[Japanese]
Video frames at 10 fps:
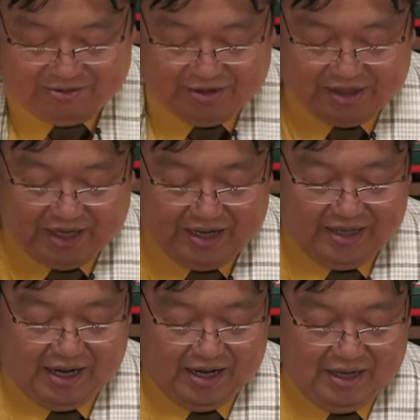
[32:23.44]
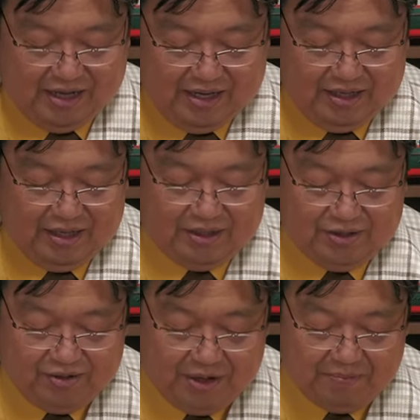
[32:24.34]
サルしたんだで
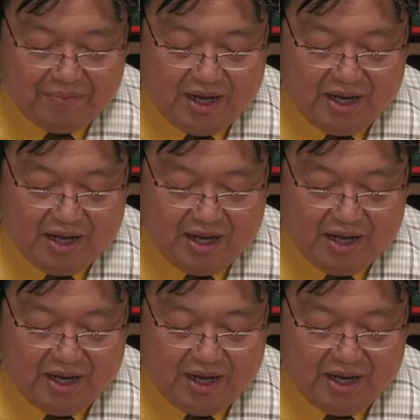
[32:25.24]
すよね。